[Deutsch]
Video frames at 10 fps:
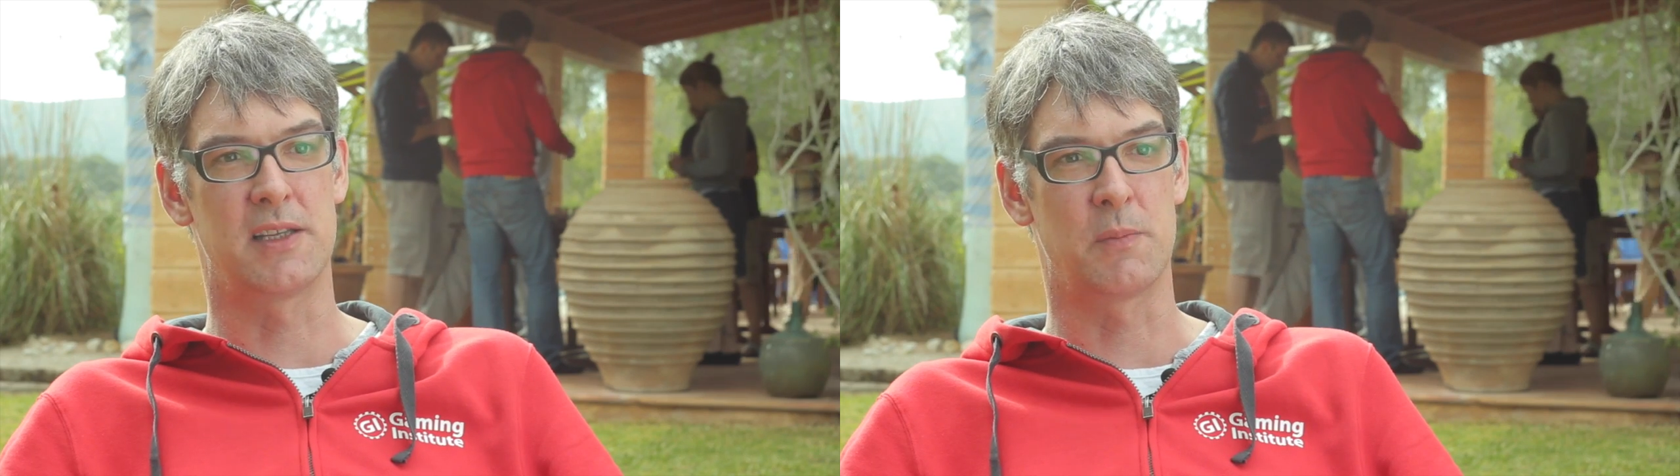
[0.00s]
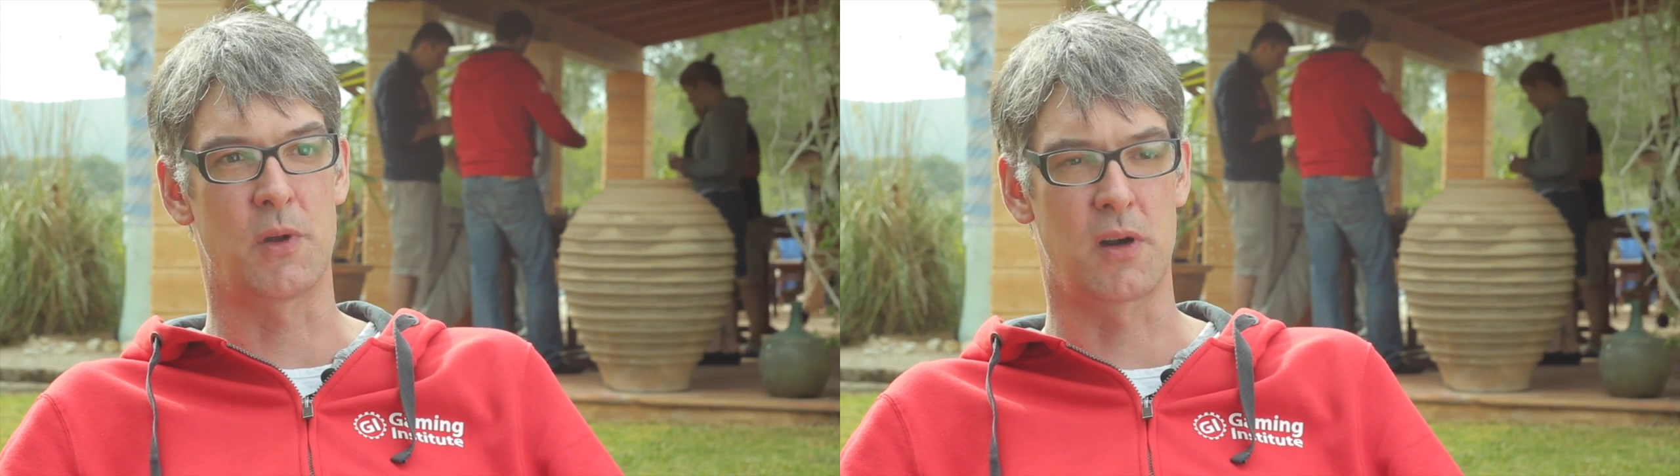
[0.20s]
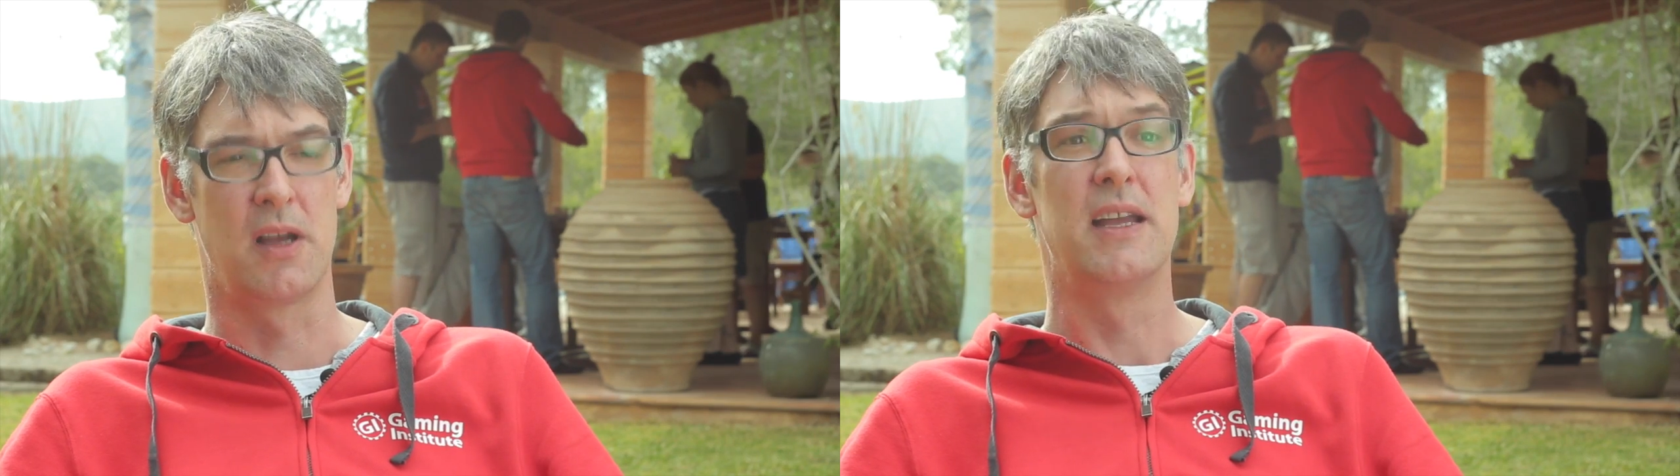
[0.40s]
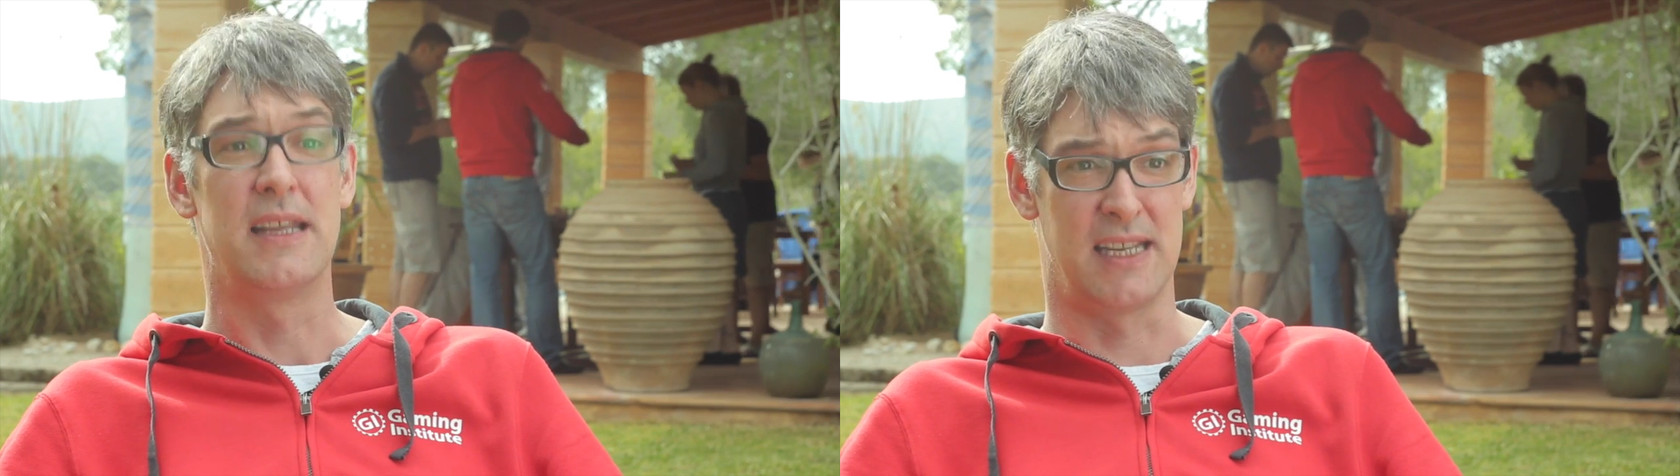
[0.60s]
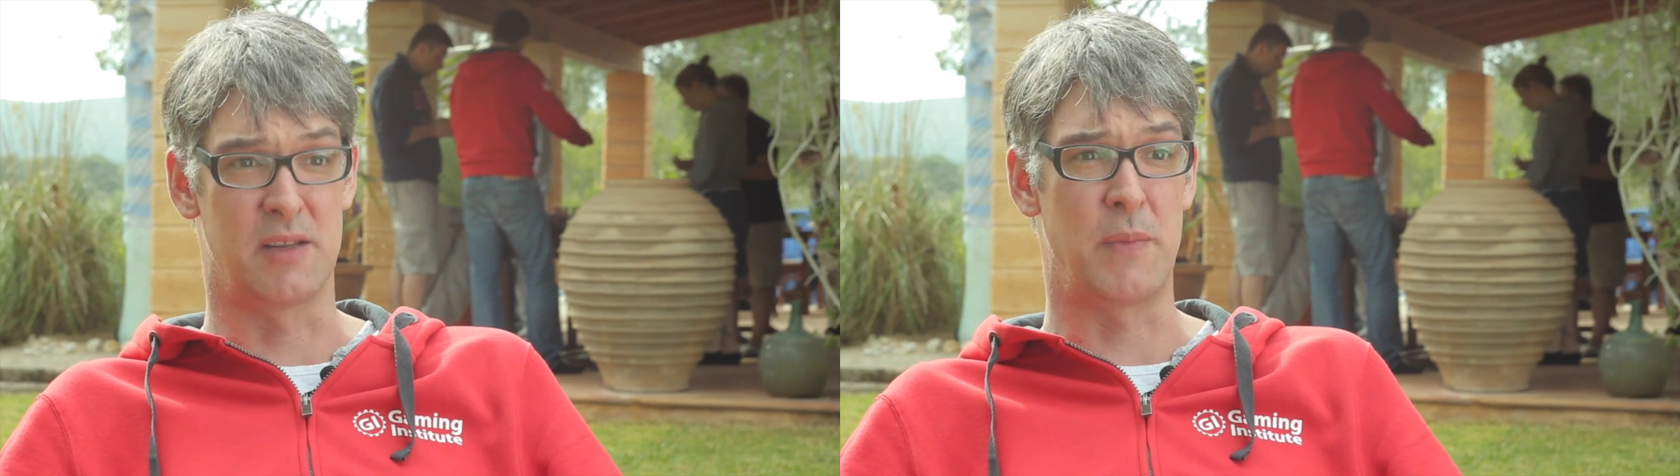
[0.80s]
in dem noch
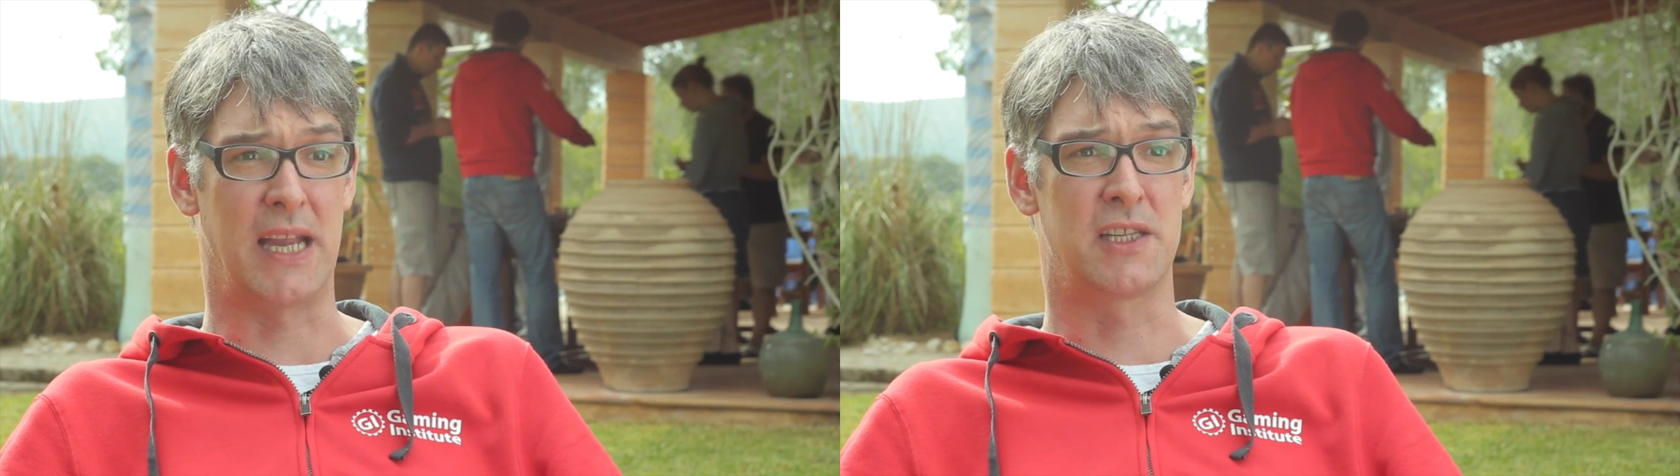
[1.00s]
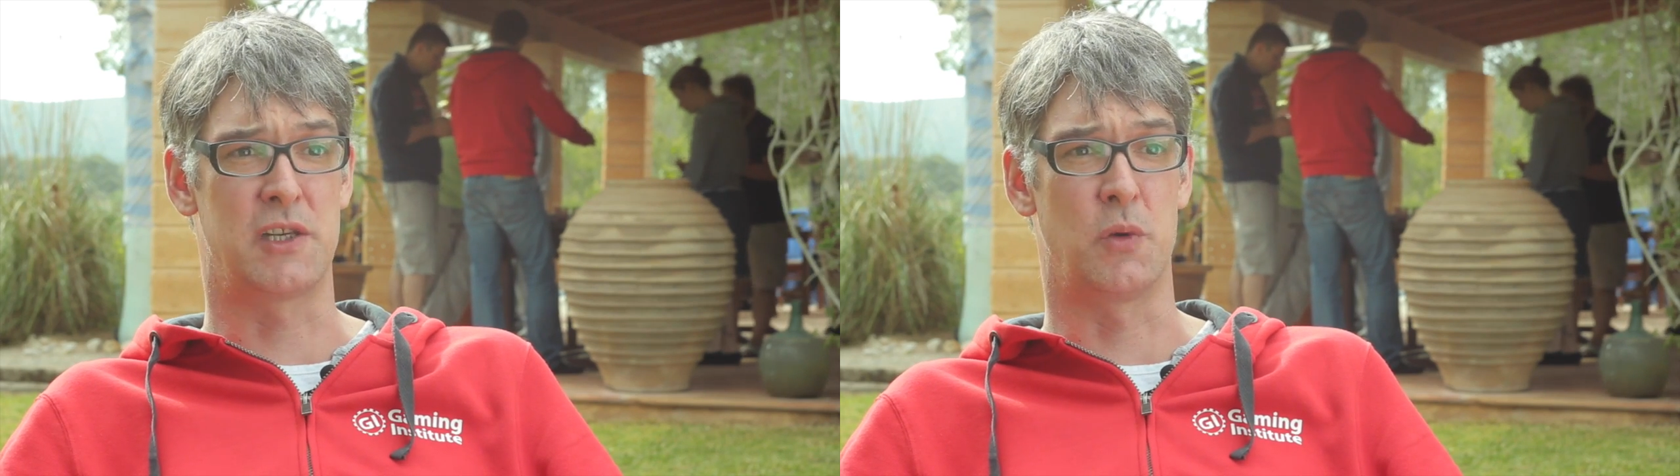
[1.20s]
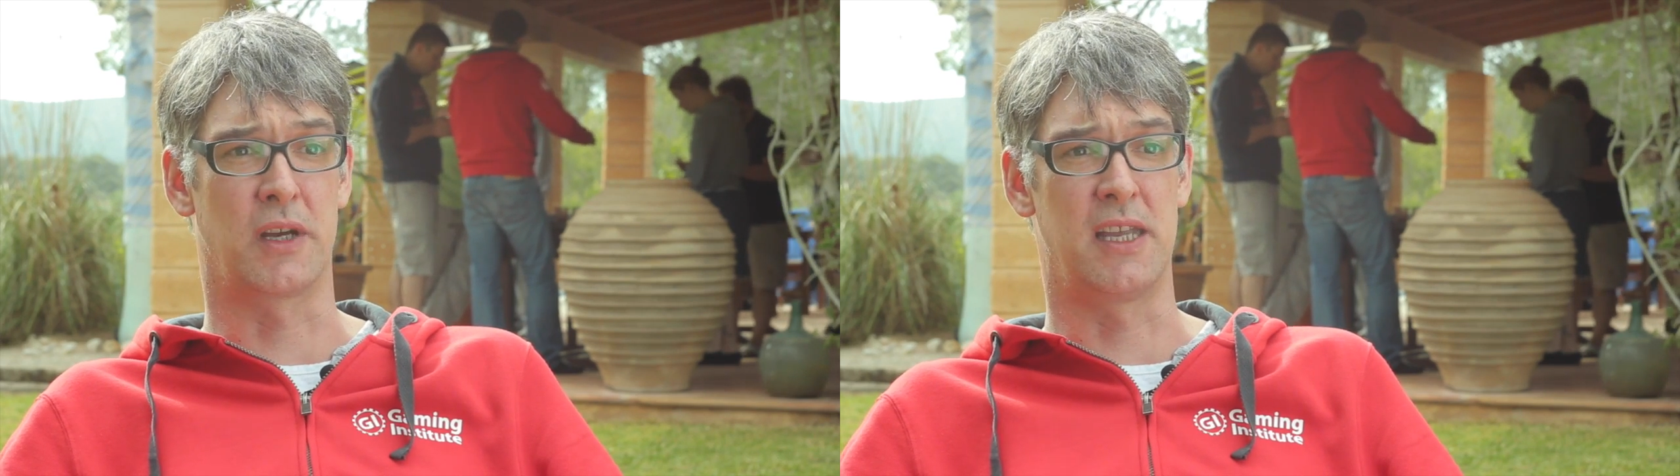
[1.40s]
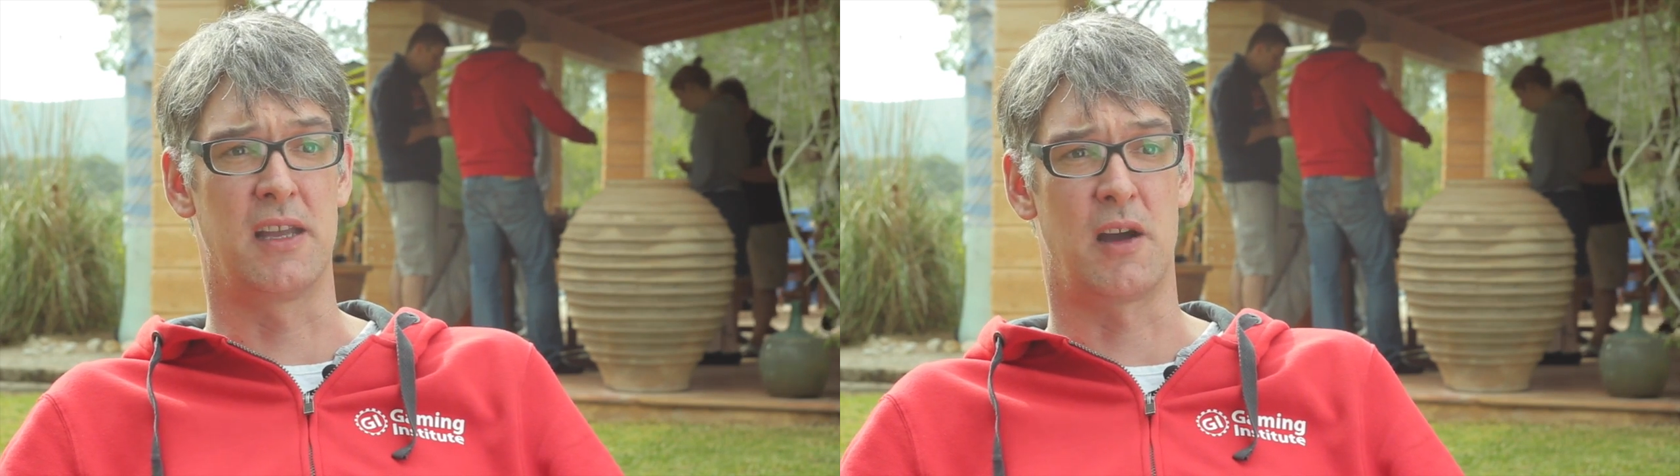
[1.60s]
jede Menge Theorie